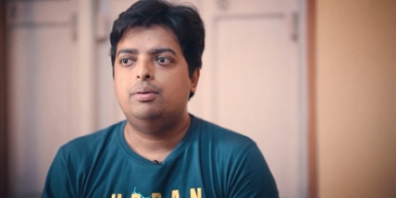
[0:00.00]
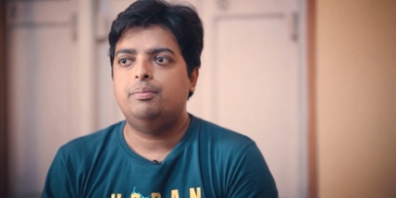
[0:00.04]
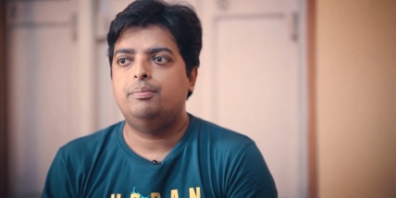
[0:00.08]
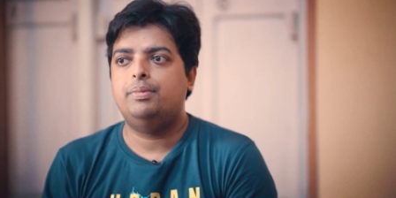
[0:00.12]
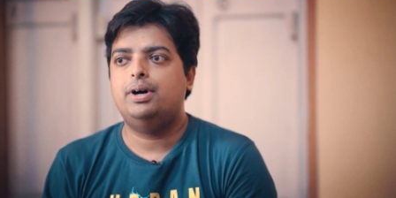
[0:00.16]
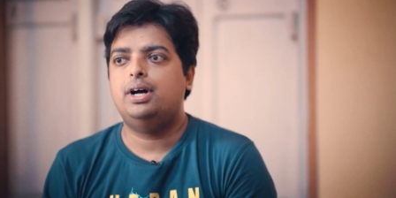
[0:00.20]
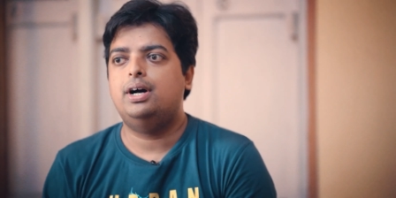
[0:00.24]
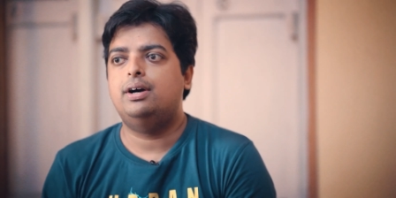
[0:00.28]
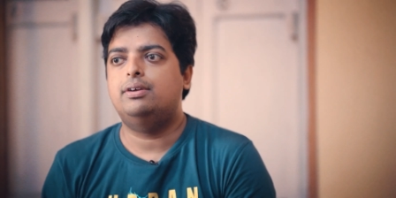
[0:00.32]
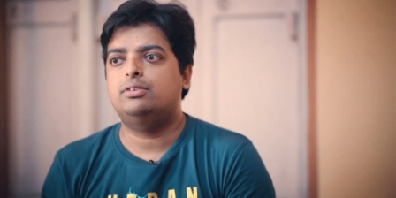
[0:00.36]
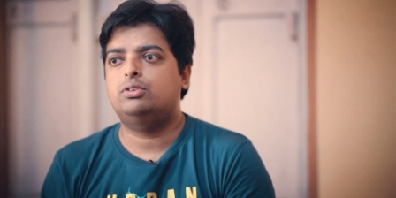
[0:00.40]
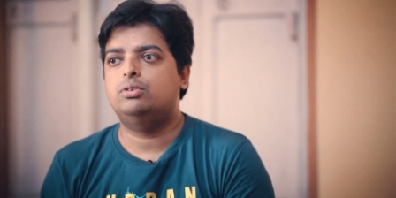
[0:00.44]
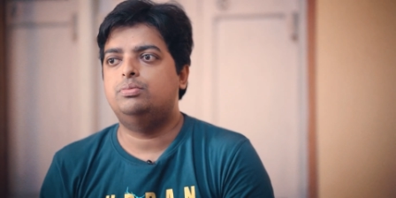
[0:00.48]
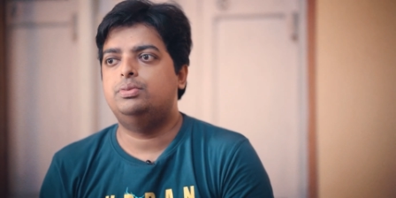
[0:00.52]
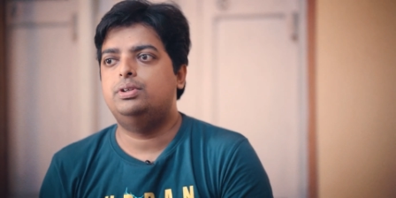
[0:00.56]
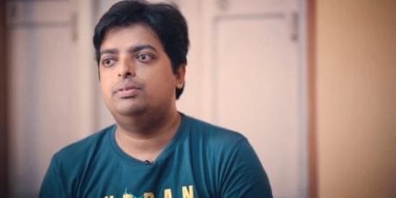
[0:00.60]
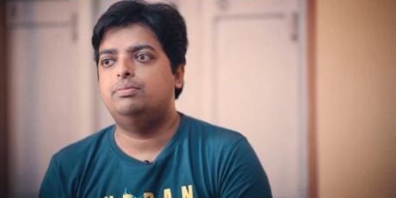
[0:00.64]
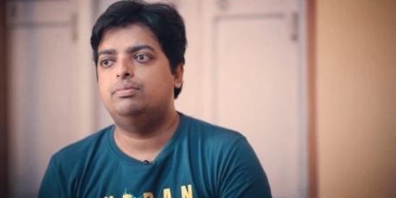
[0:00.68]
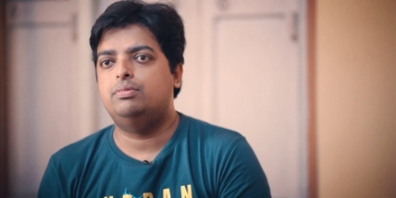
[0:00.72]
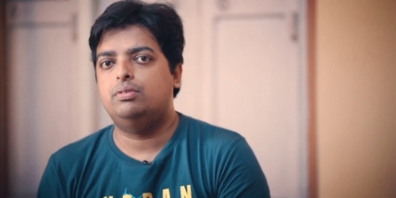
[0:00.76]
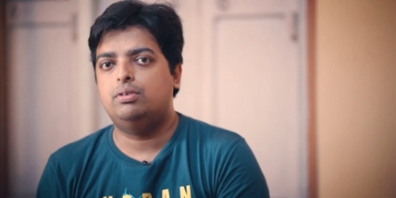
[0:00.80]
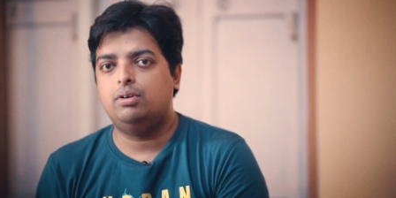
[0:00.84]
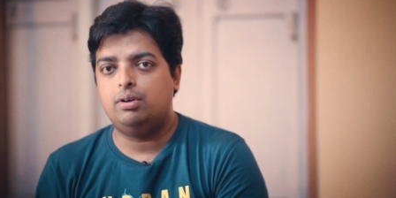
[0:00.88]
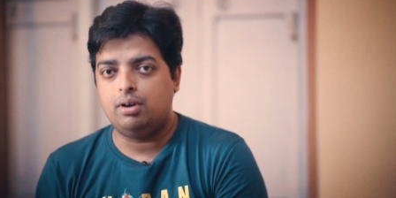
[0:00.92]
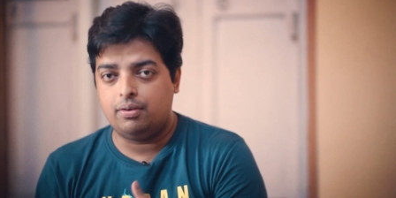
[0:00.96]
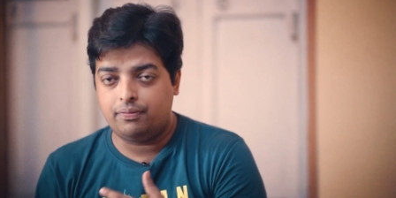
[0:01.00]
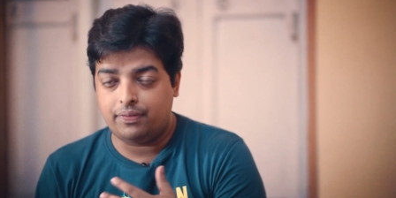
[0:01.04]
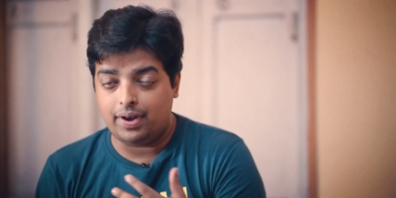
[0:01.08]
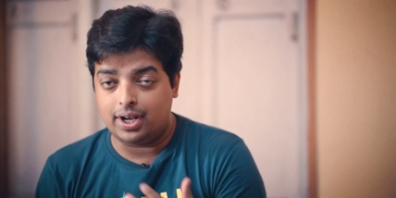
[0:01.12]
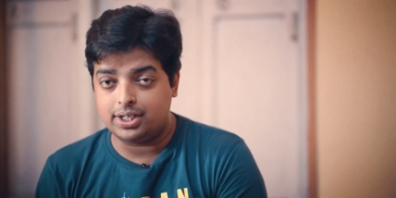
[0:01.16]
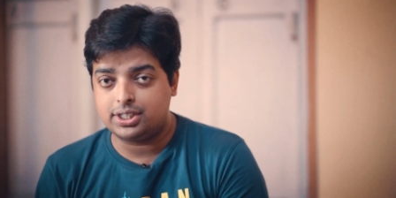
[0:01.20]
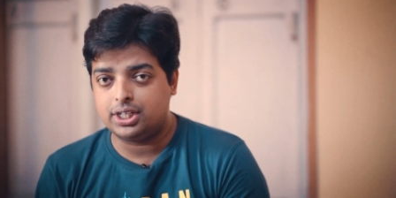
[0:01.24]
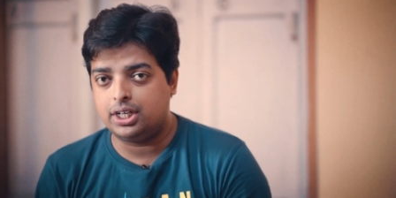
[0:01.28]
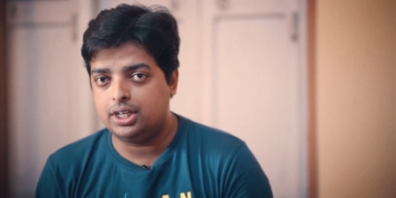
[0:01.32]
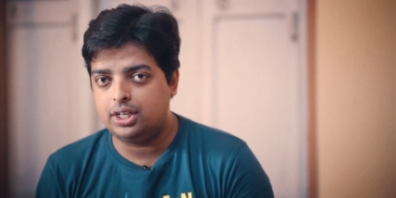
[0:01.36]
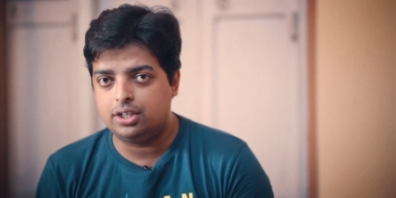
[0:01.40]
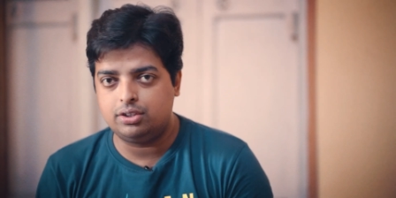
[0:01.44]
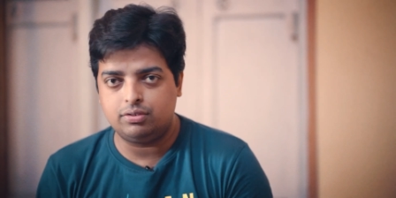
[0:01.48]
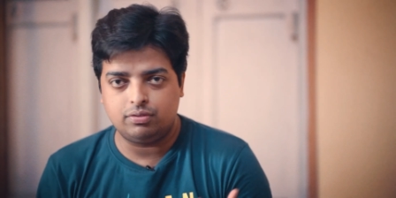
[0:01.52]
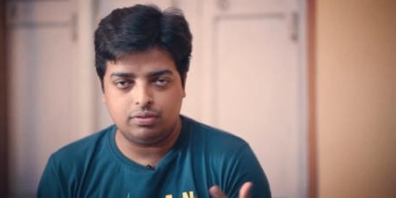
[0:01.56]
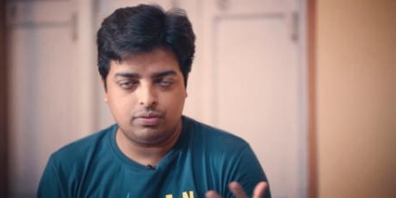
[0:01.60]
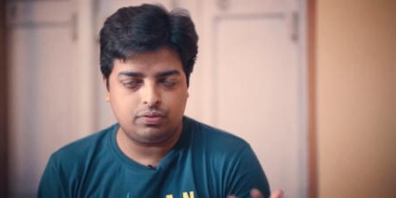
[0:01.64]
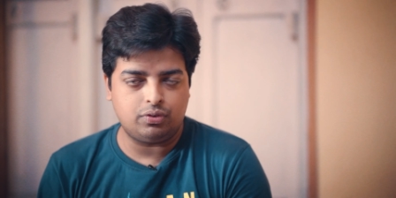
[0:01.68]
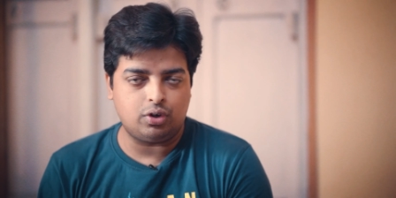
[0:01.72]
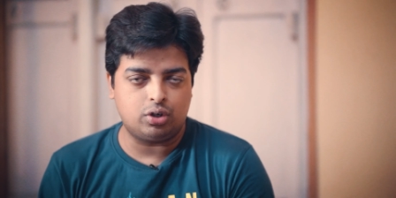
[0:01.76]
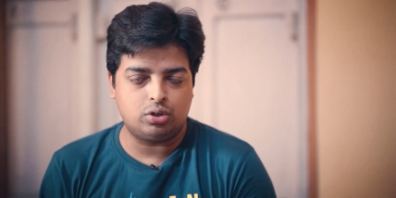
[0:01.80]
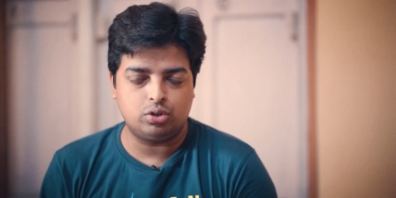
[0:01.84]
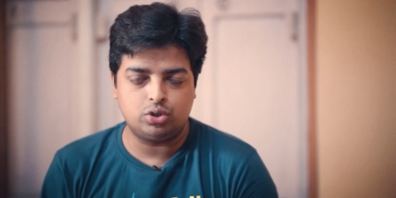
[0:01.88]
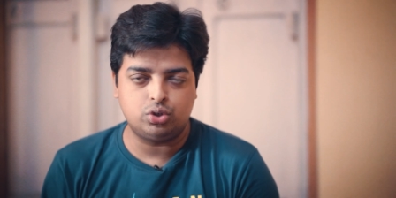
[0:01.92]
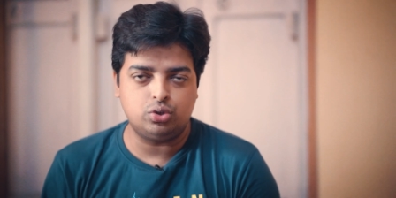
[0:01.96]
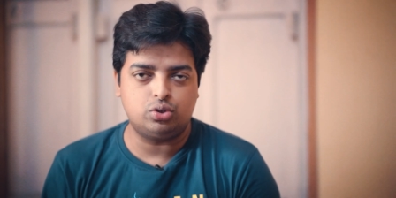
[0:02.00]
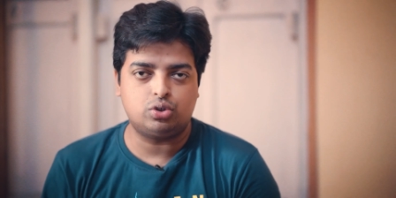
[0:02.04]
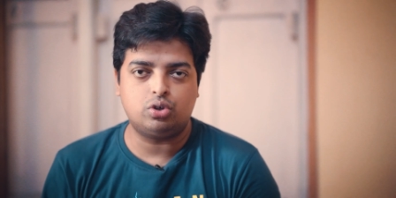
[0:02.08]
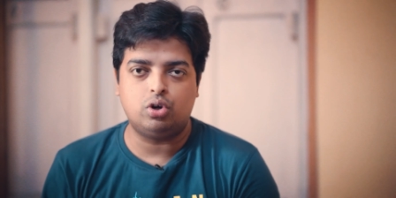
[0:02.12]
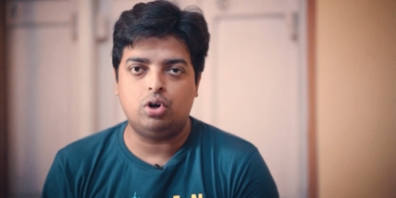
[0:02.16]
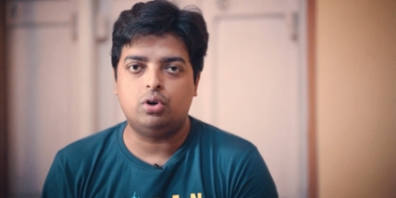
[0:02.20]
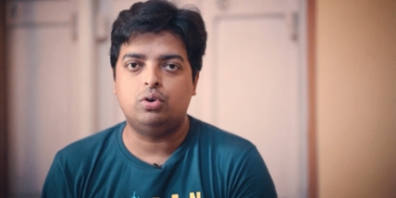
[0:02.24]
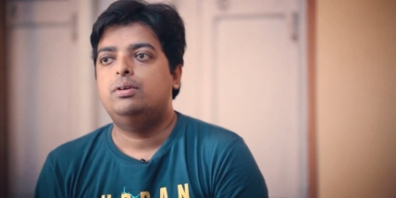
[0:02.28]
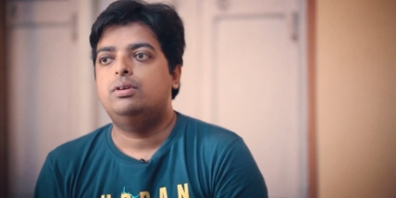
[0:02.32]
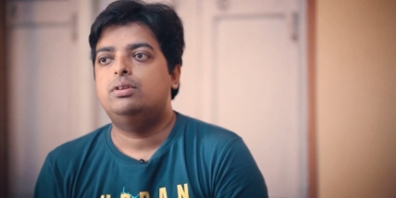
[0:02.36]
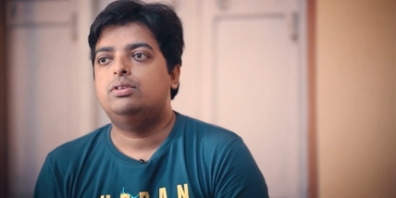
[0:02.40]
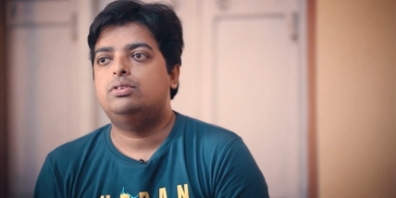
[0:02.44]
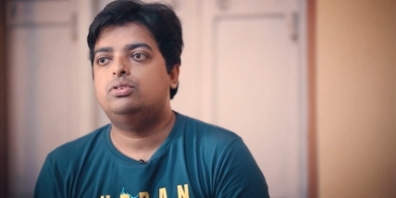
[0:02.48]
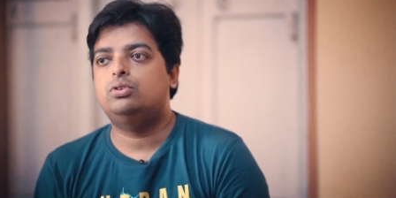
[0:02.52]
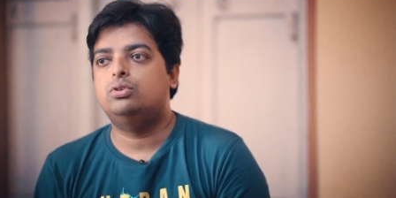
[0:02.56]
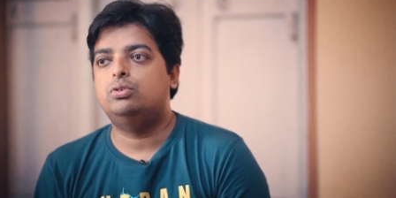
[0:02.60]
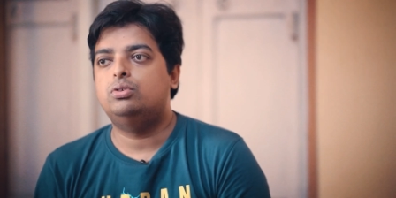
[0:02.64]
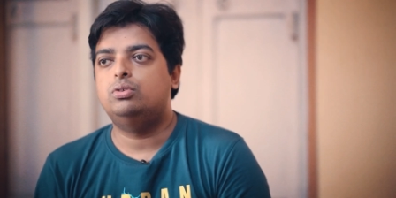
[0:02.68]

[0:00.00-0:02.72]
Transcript: বা তুমি ফ্যাশনের ফটোশ্যুট করো তো